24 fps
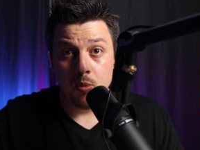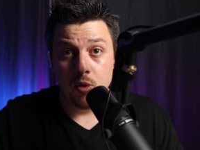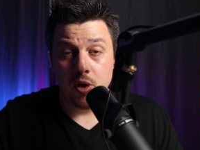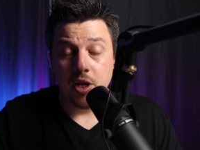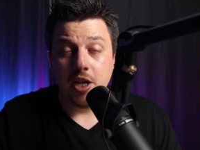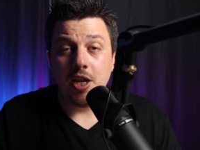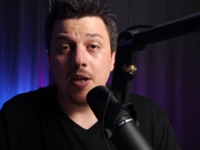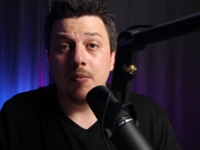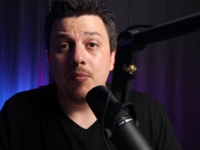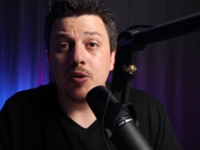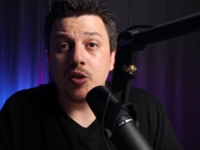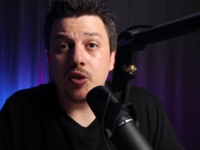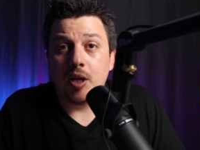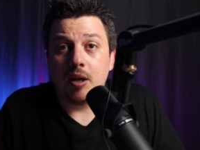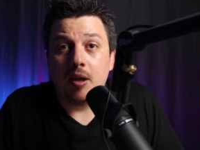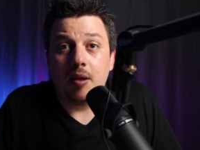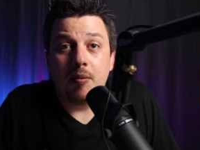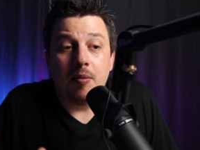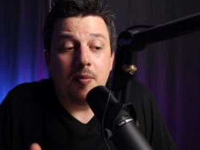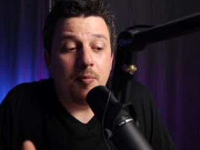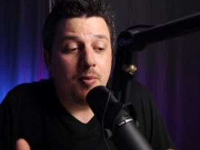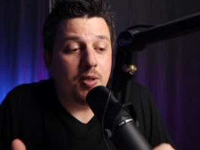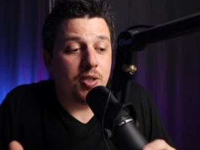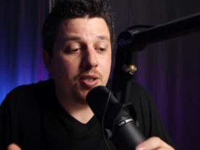عموله هي مش
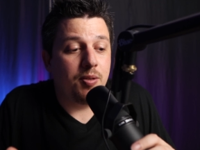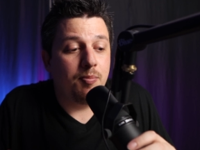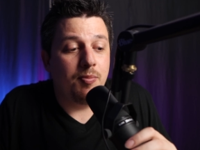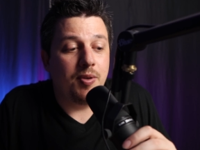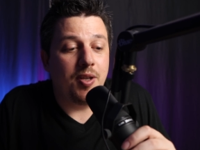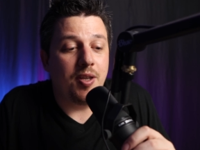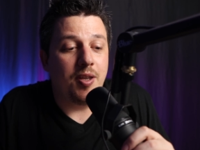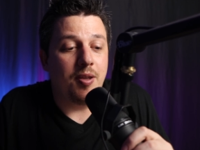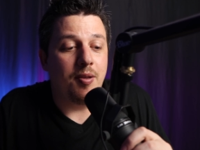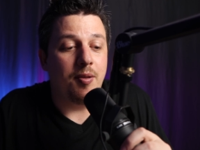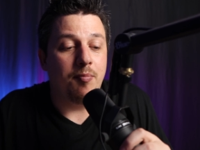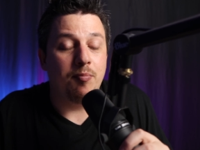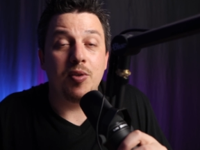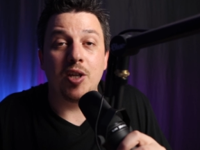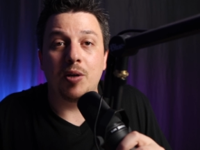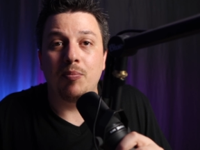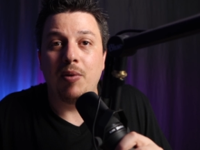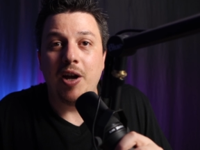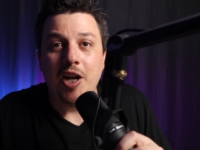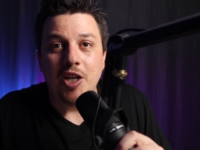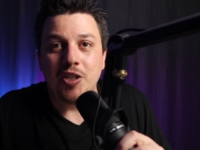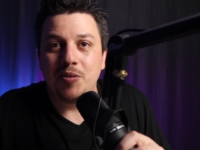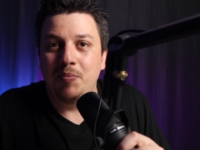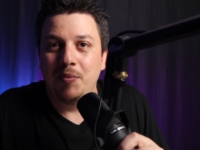مش
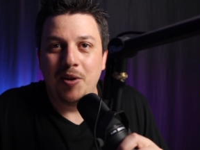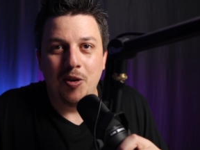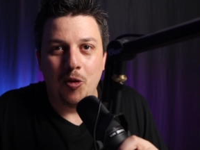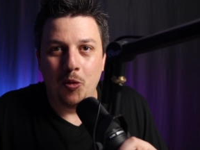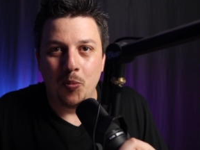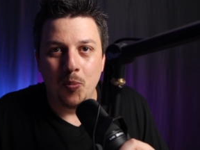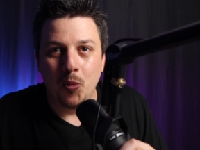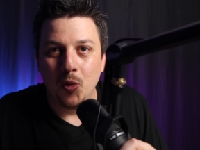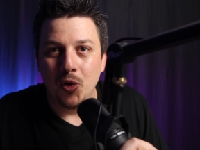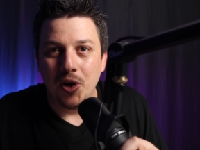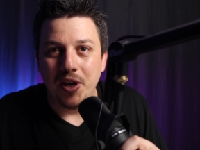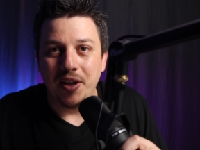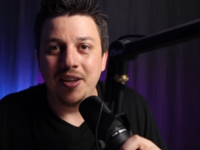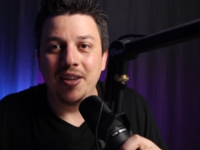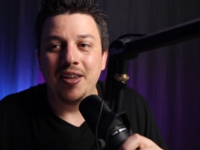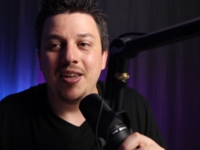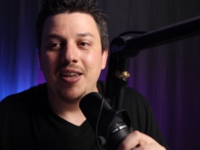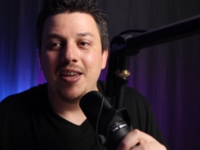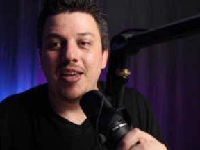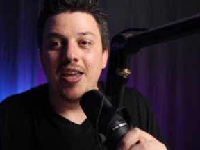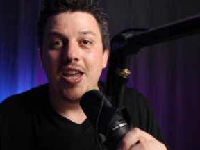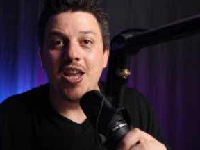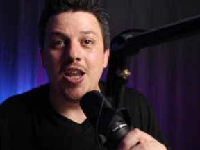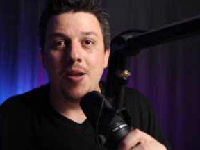بتربحش من العموله
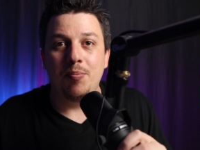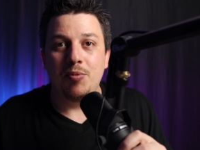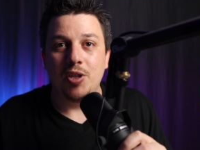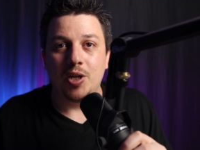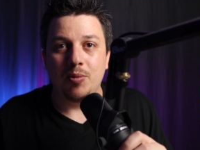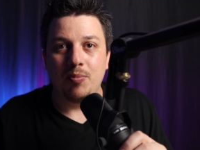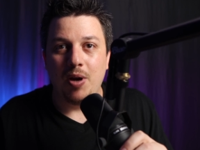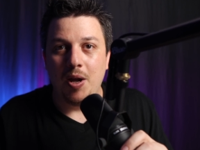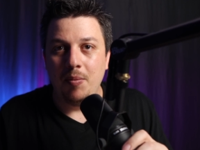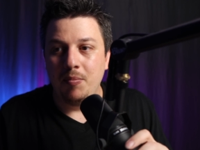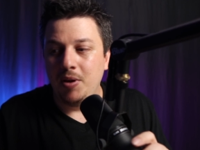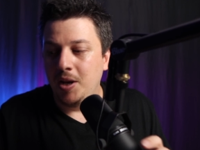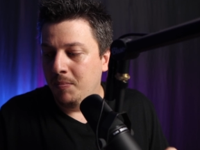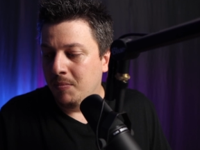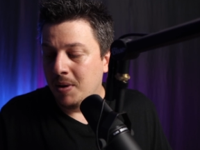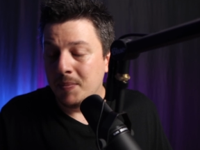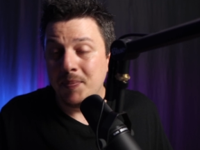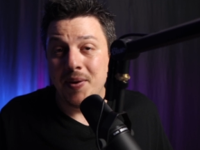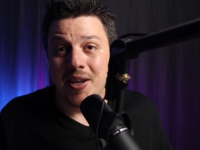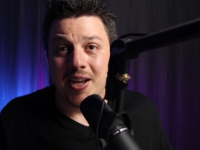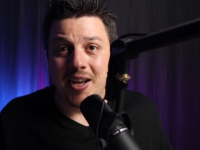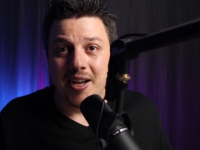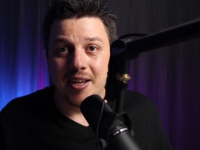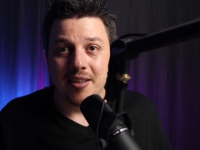هي بتربح من
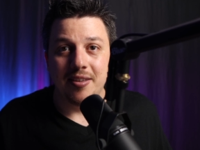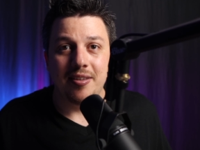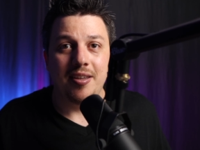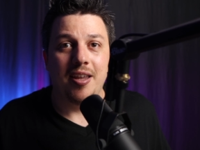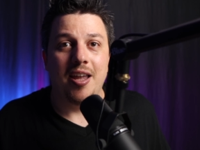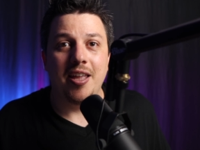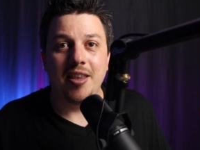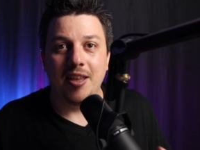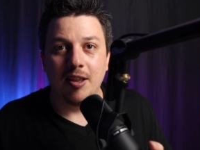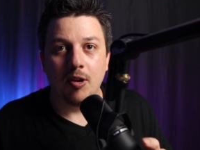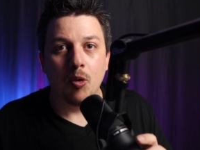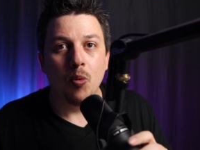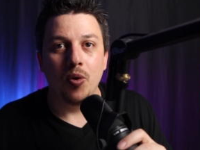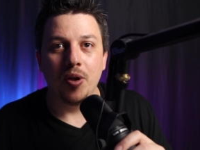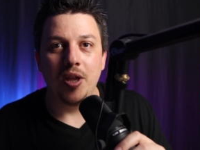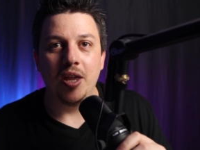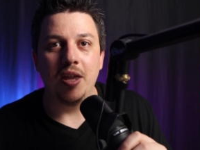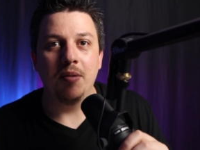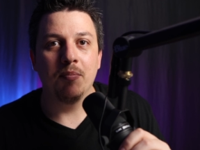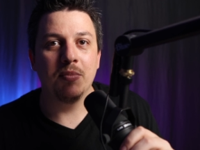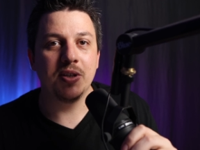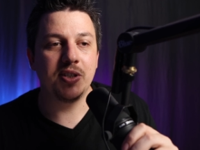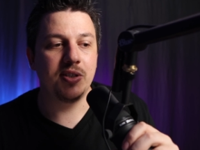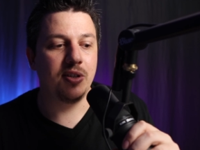المبيعات هذا هو
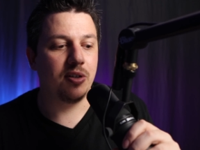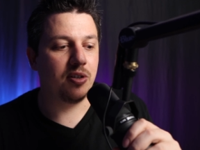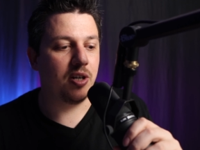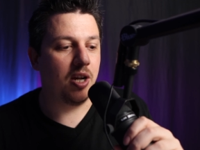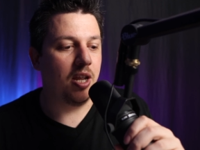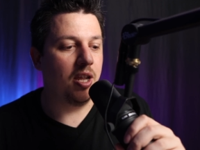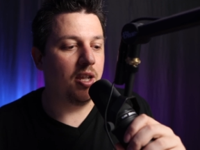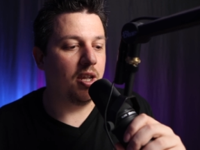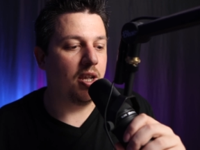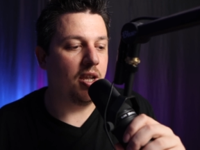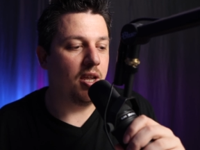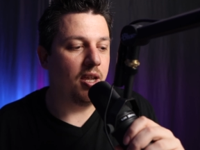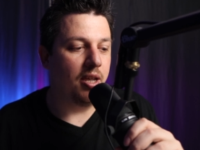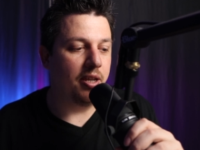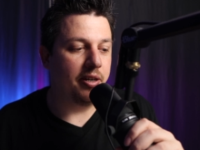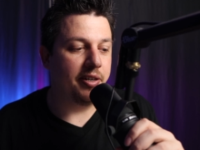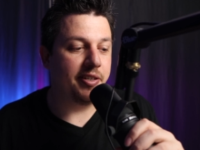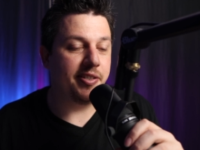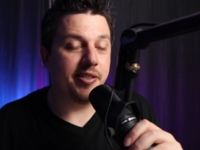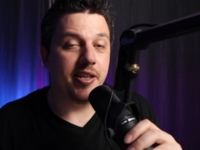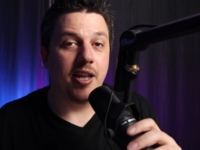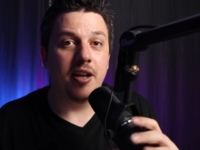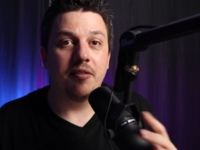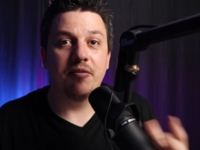مصدر آه،
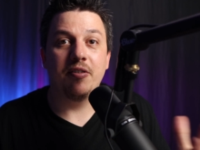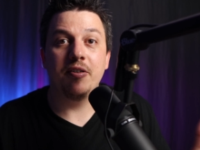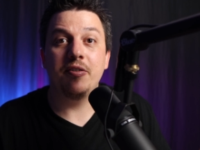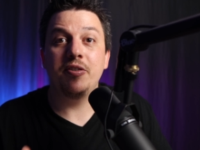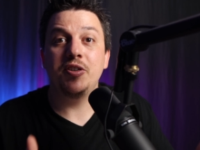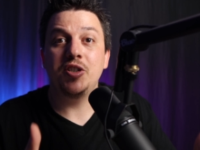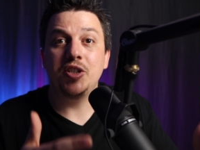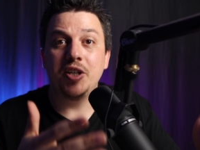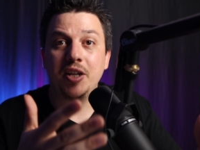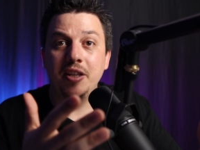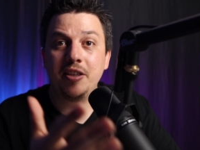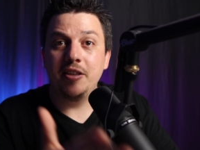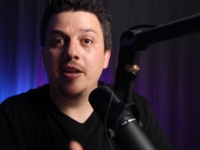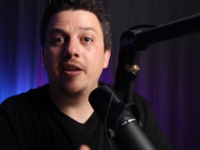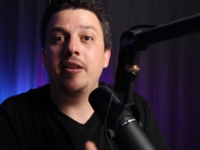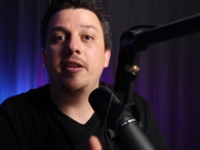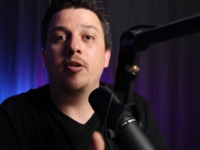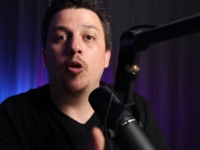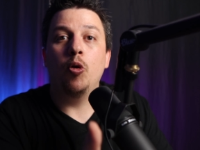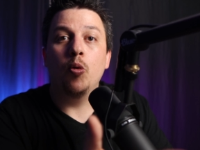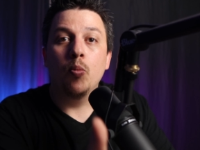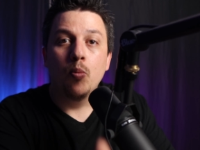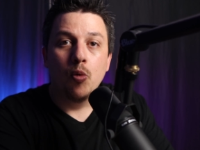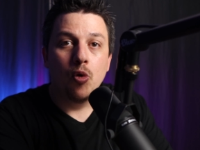رزقها ففيش
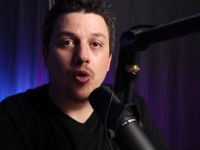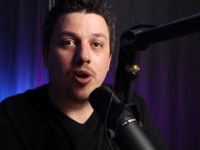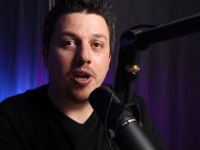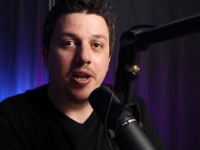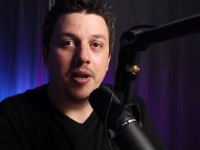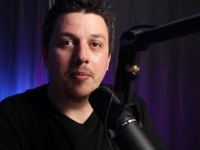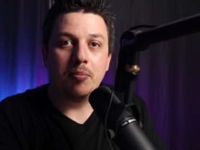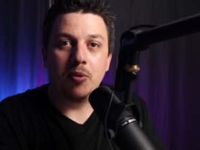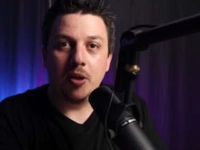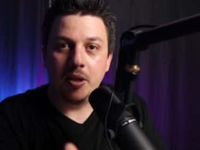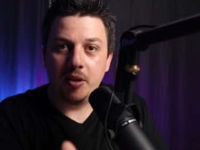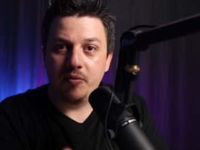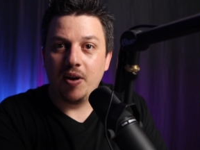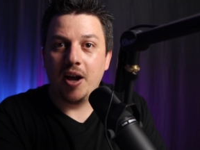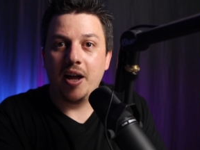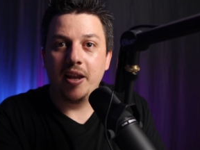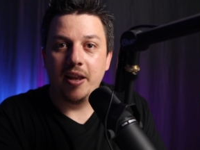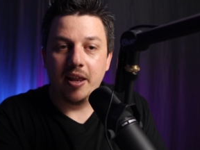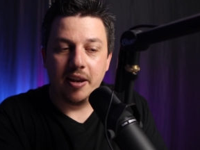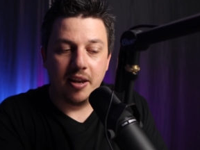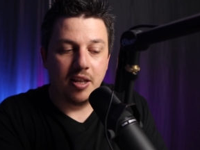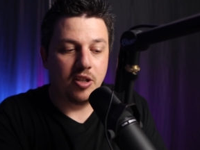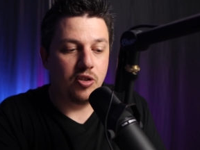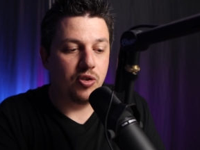عندهم عموله اللي بتدفعها
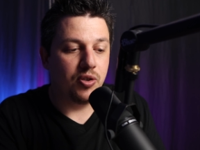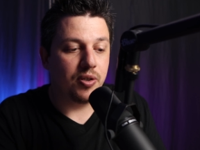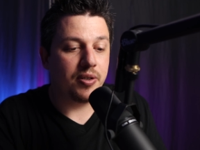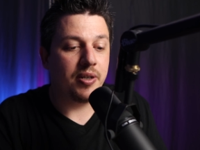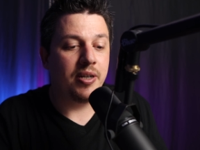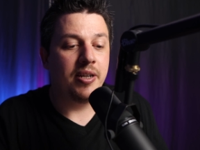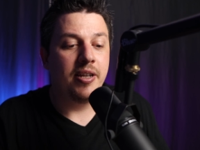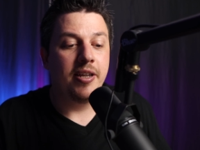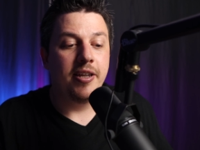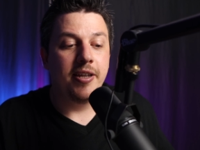لليجر